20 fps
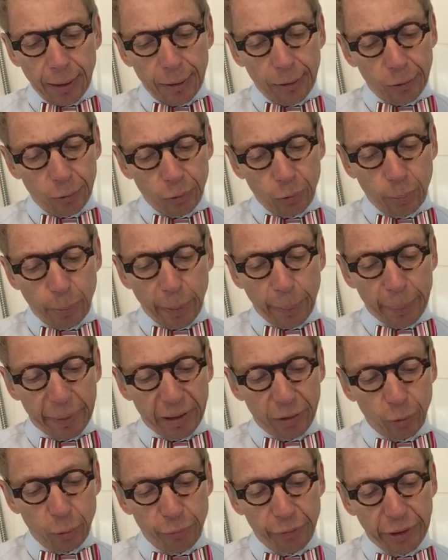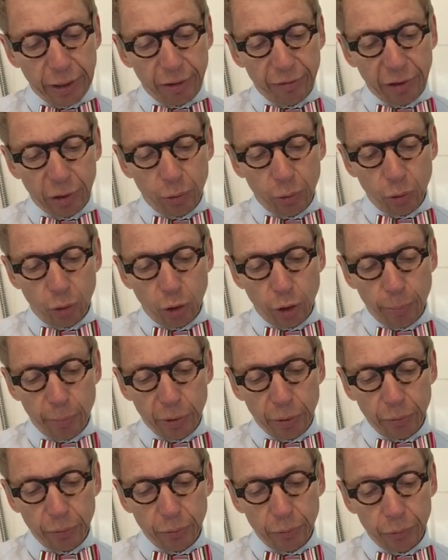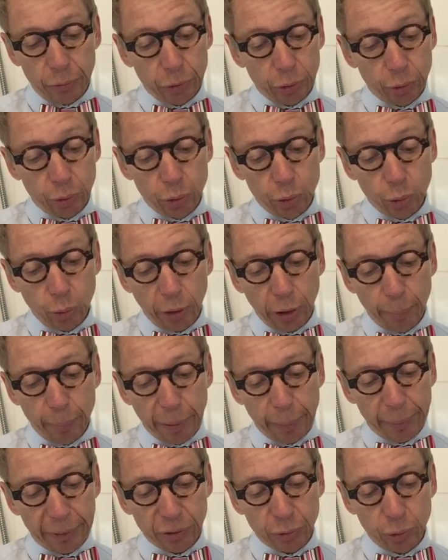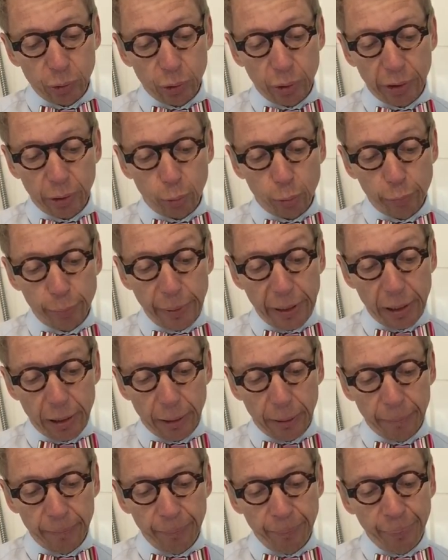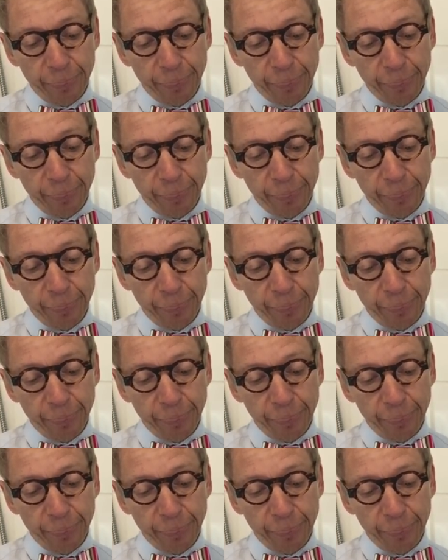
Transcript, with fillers: Quand papa revient avec une robe, je ne souris pas parce que je la trouve belle,